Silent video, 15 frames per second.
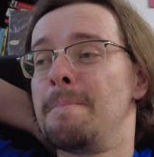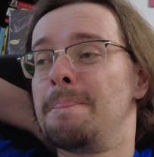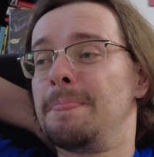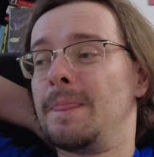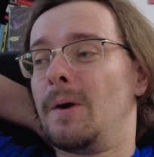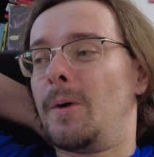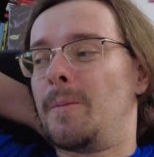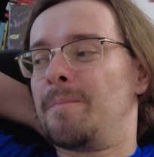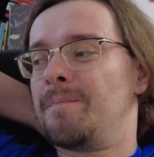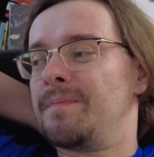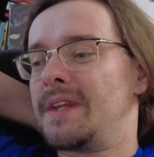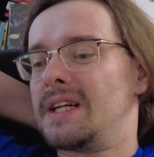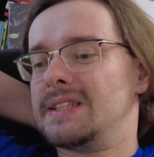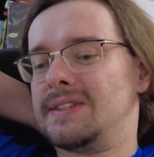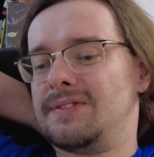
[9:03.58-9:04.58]
No,
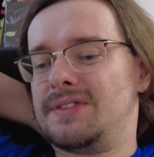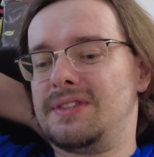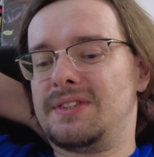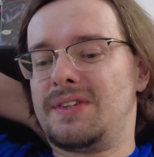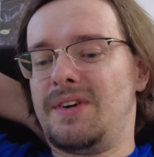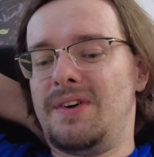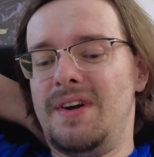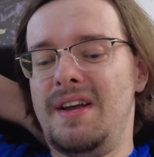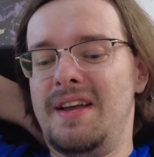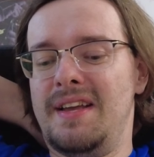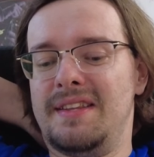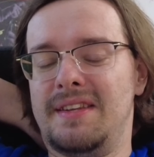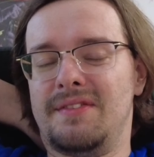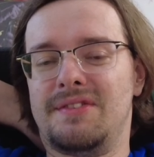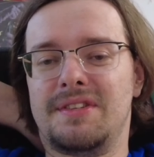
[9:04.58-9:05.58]
teraz to wszystko,
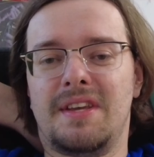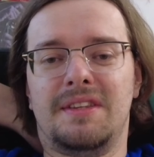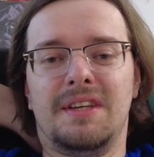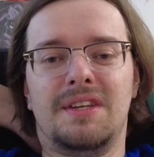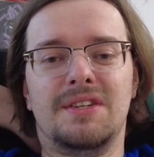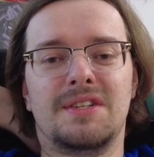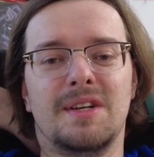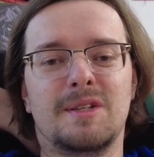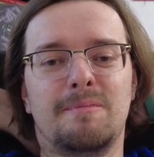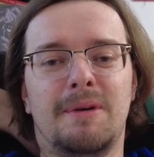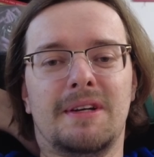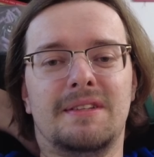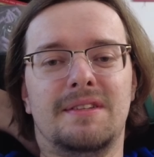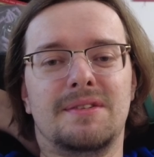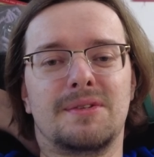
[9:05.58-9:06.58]
te wszystkie techniczne
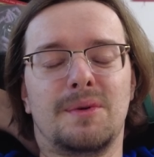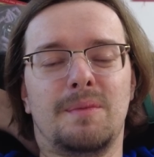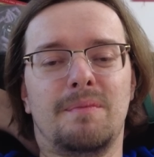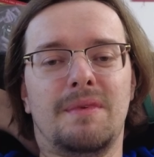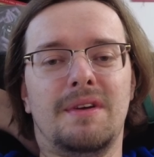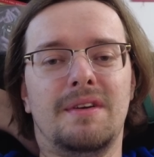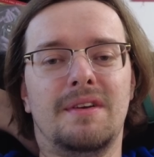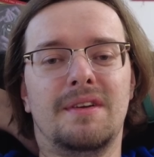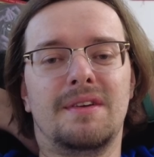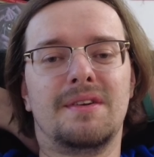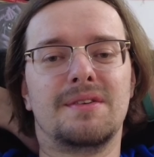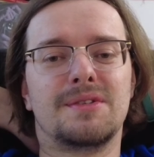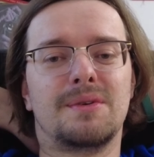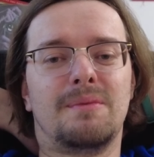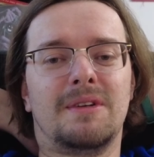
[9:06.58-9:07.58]
aspekty są,
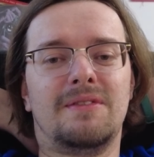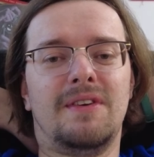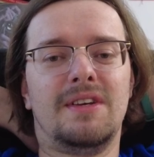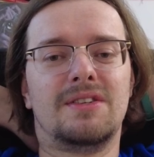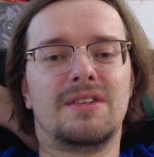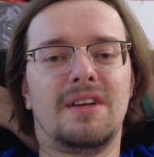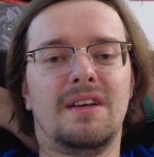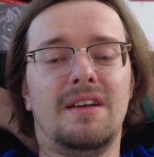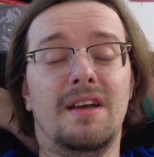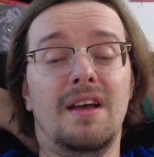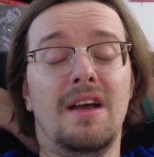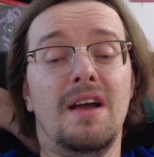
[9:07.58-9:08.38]
są łatwiejsze.